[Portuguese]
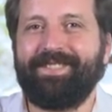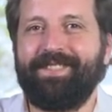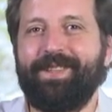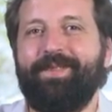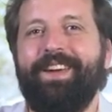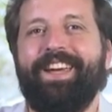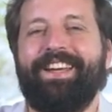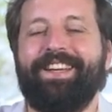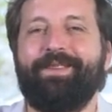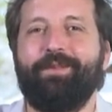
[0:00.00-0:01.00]
Tudo
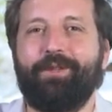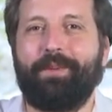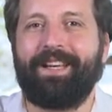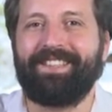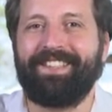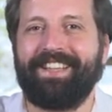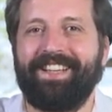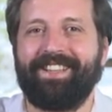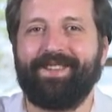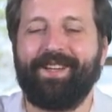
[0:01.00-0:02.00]
bem, querido. Muito prazer.
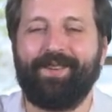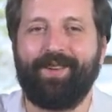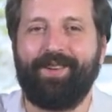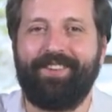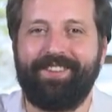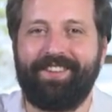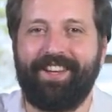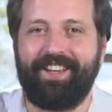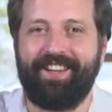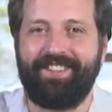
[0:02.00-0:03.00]
adorei o nome do
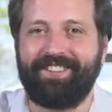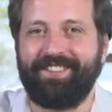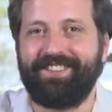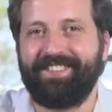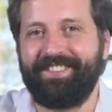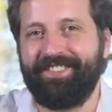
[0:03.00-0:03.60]
Cricríticos.